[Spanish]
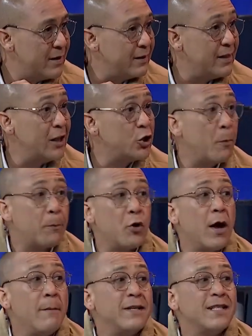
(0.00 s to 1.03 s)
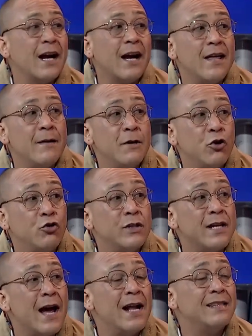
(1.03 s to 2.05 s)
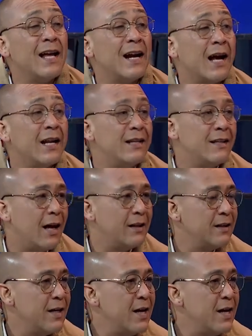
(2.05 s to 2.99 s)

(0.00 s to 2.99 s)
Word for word: de estos programas académicos de alta calidad